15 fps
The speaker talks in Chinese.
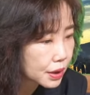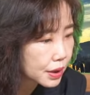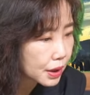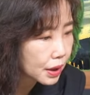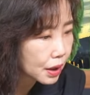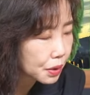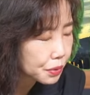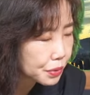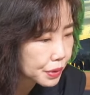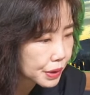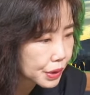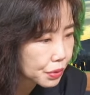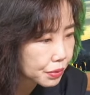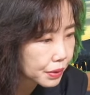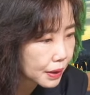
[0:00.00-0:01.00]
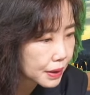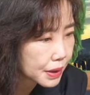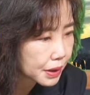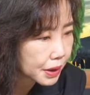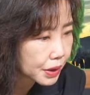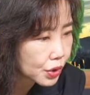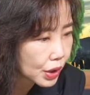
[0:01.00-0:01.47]
日经二五指数呢
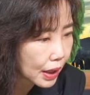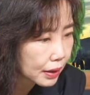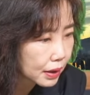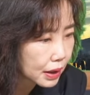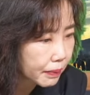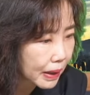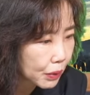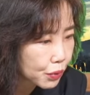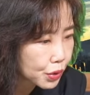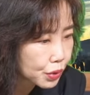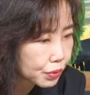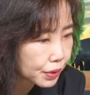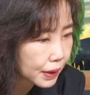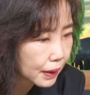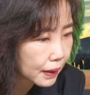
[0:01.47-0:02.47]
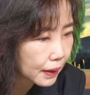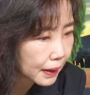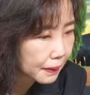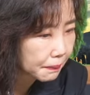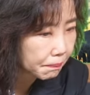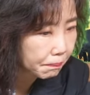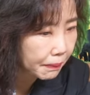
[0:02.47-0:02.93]
今天涨了一百五十五点
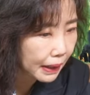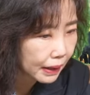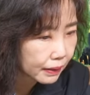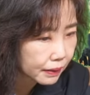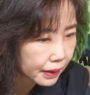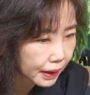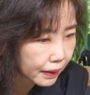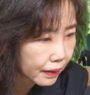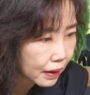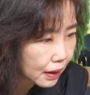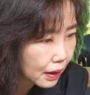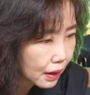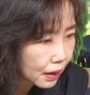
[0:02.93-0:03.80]
零八点，